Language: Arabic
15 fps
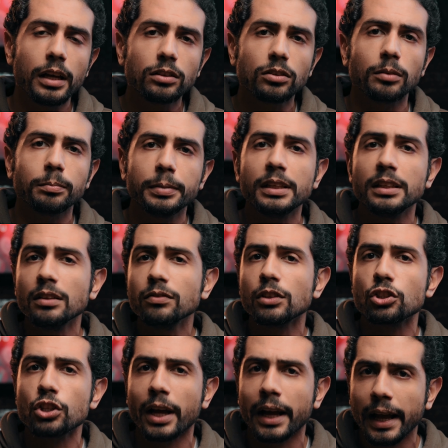التطبيق يفضل
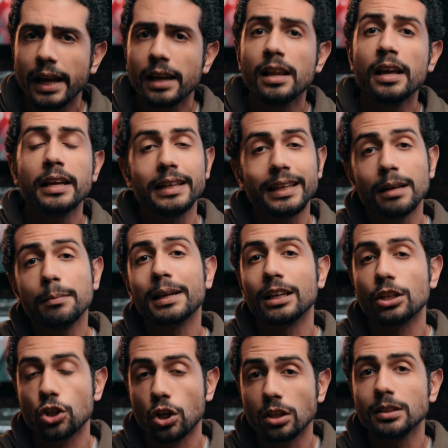شغال يجيب لك
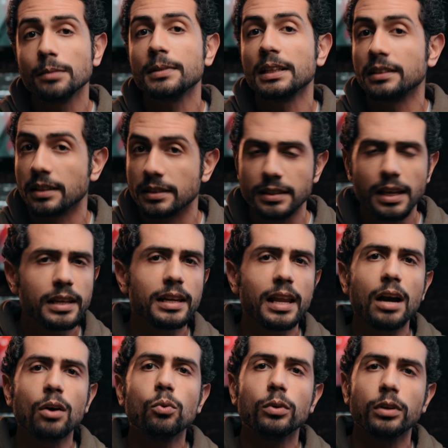الاشعارات دي بتاعه الرسائل
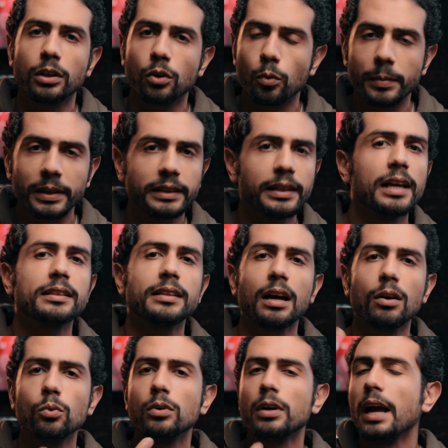او الكومنتات
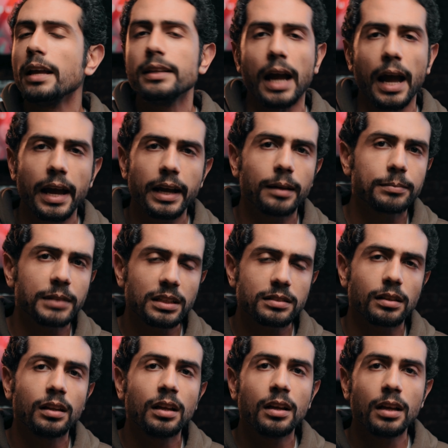او اي حاجه
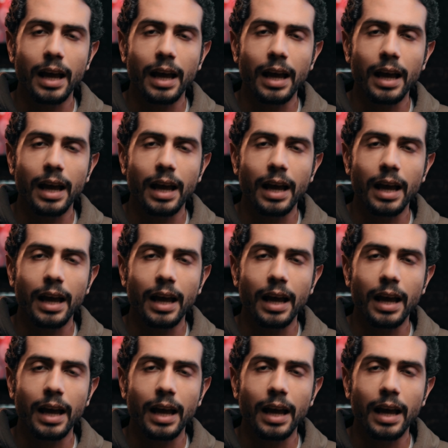بتحصل